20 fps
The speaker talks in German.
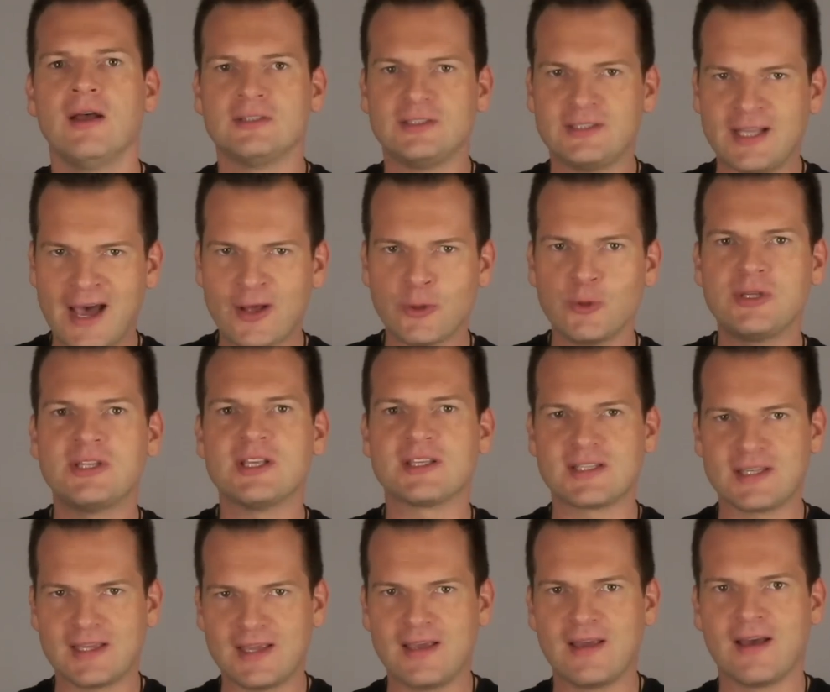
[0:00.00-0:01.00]
Dadurch,
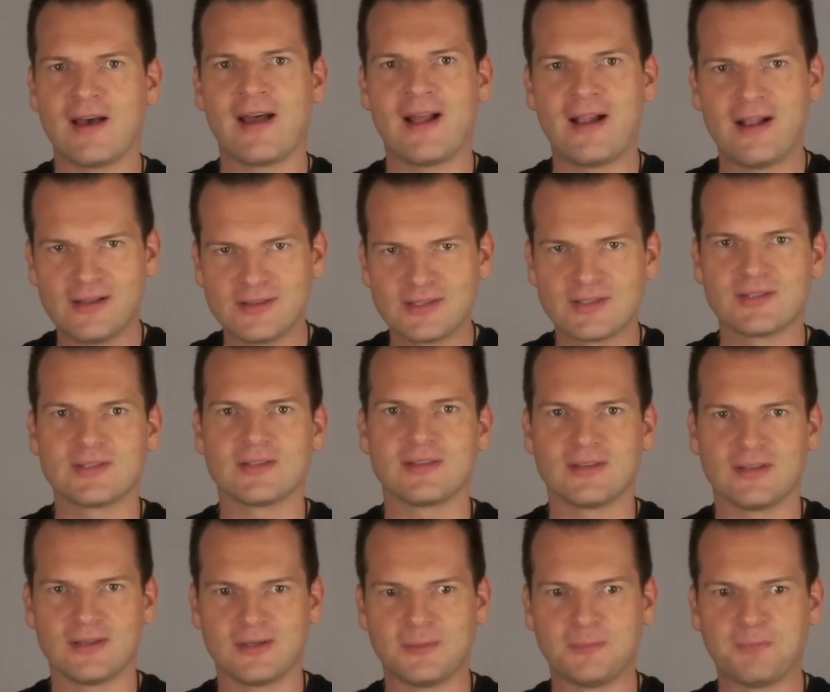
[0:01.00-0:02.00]
dass er halt
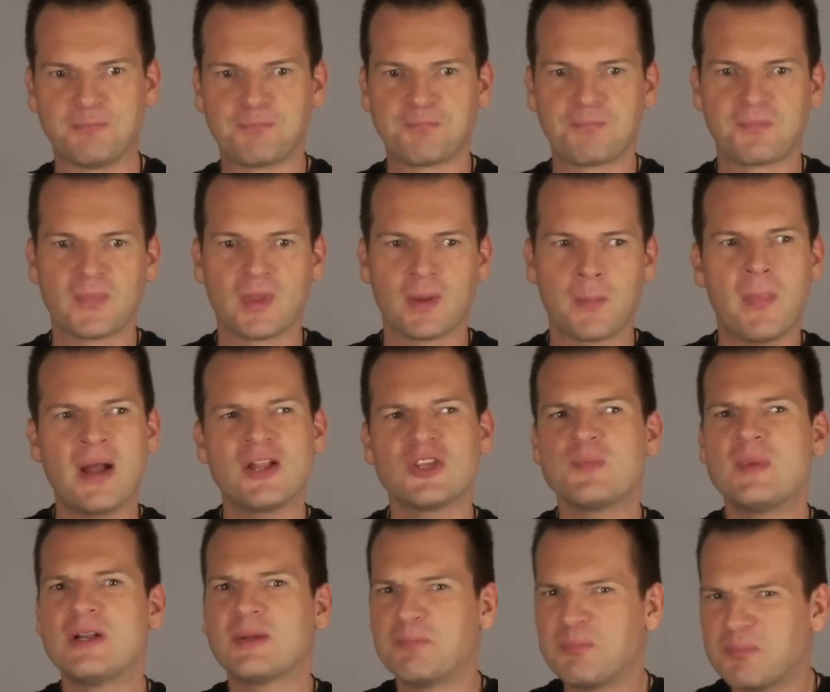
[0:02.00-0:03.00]
ähm,
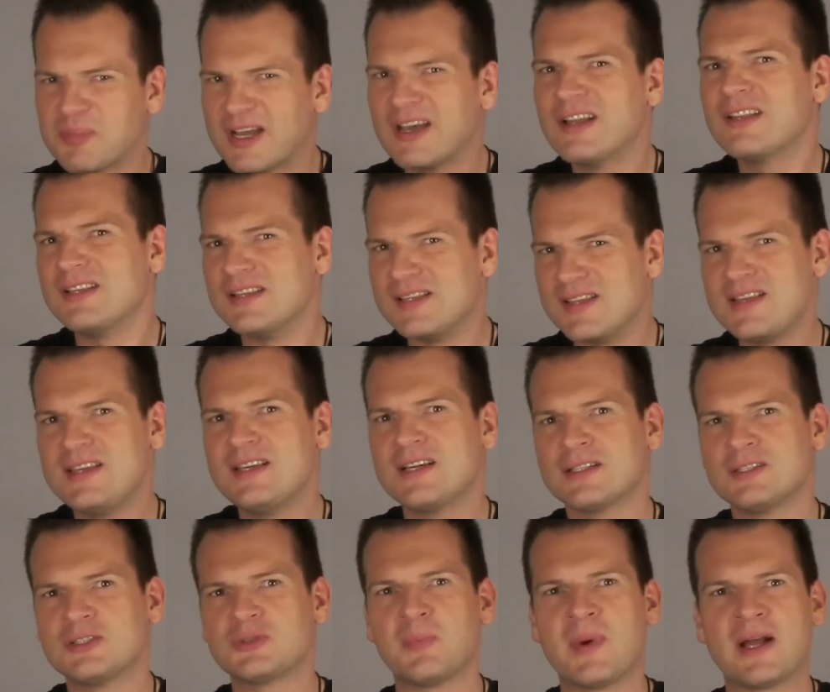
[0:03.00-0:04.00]
manchmal
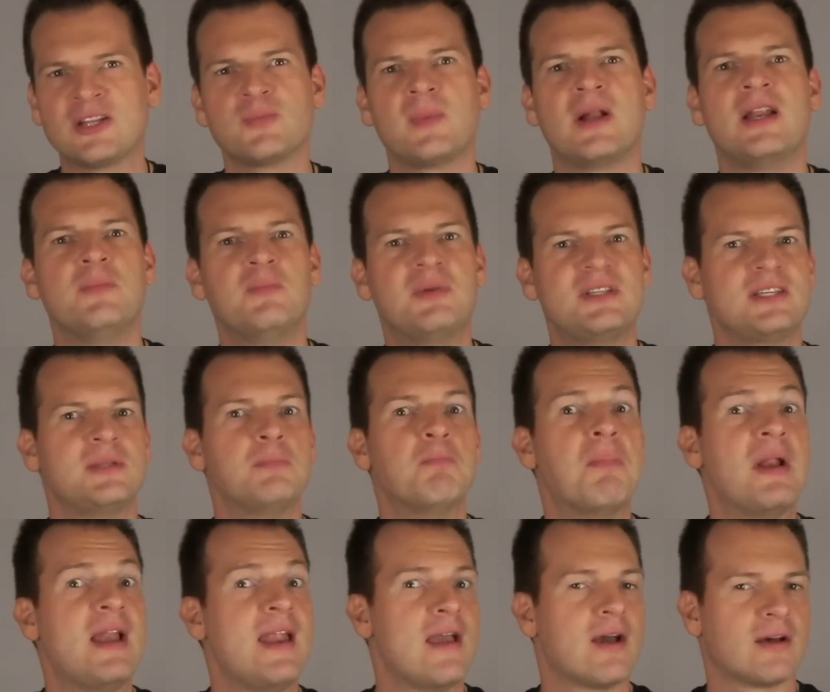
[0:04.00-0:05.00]
kritisierend, manchmal ein
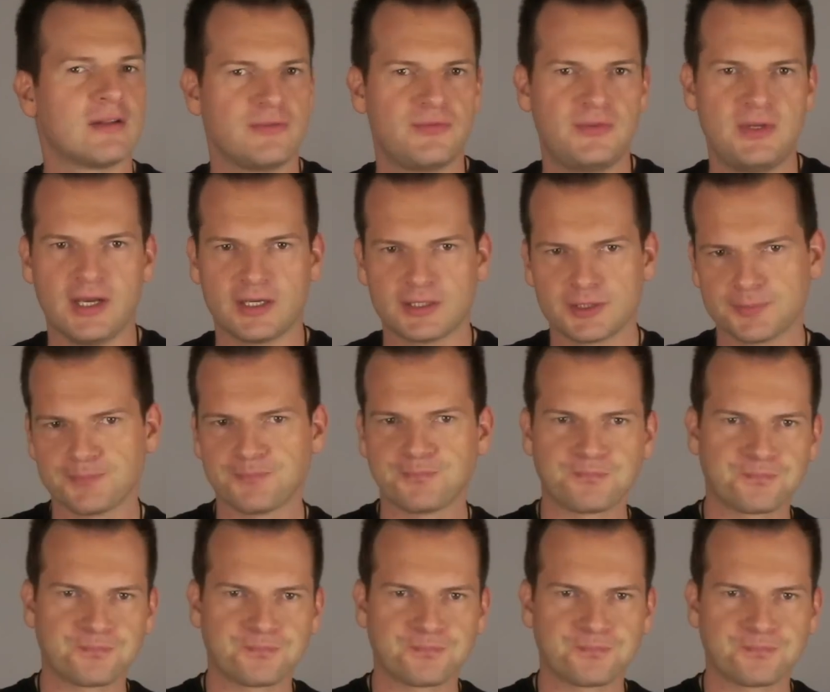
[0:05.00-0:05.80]
bisschen belehrend wirkt.